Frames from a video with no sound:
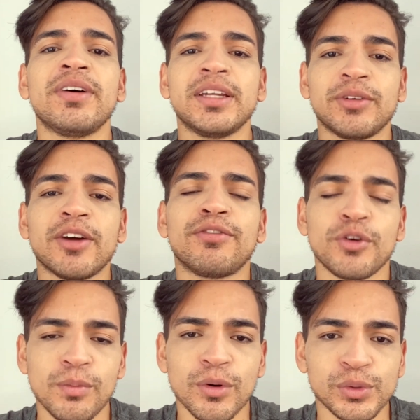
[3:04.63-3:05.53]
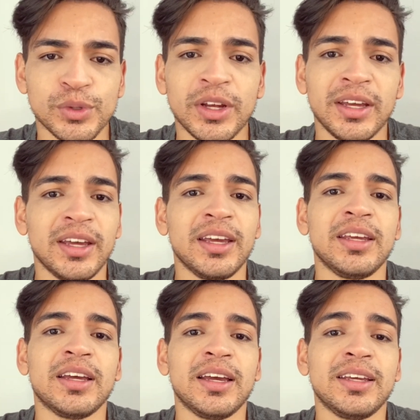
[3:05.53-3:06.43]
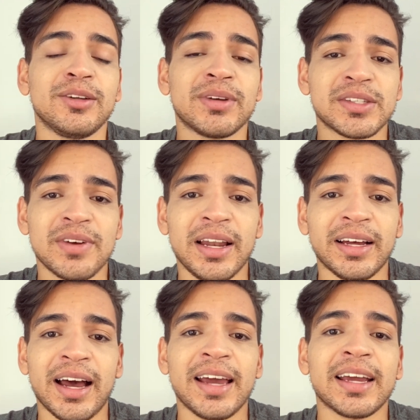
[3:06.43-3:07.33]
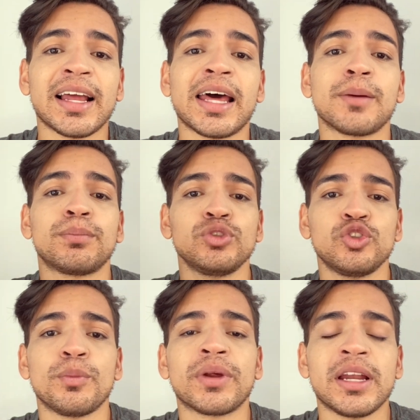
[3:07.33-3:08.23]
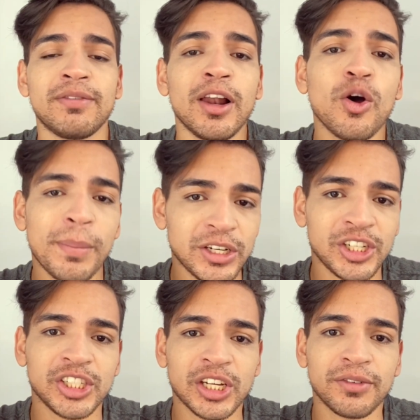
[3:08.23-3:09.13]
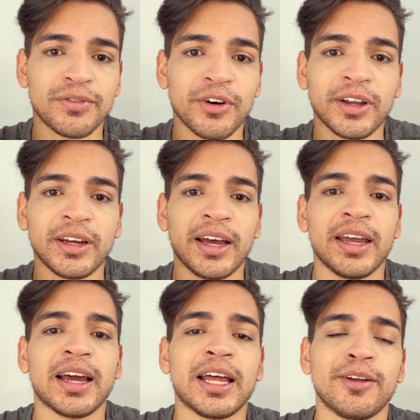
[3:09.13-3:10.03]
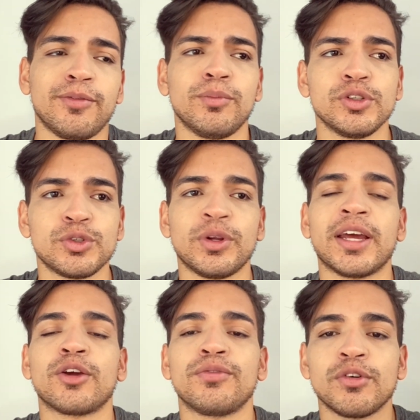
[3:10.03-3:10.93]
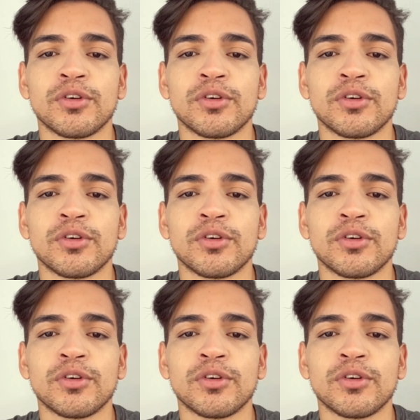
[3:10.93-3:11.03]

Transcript: não, né? Foi o monstro. E aí não quis falar. Aí a galera puxou porque ele falou pra gente aqui fora. Aí a galera mostrou, né? Que o Fico